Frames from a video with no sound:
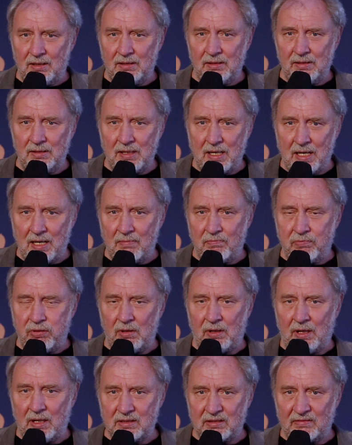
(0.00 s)
na
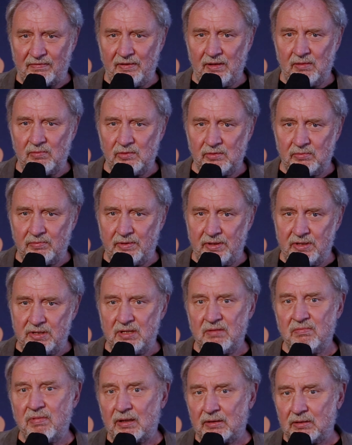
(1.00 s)
pokaz filmu
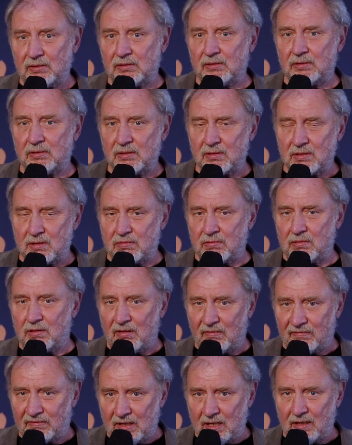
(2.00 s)
Brigitte bardzo
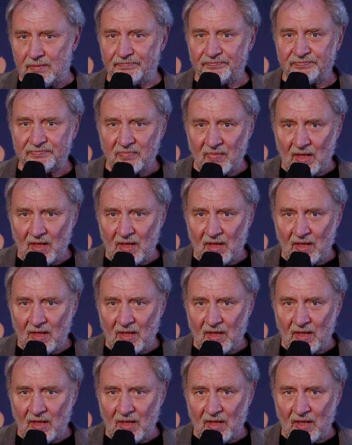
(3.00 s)
cudowna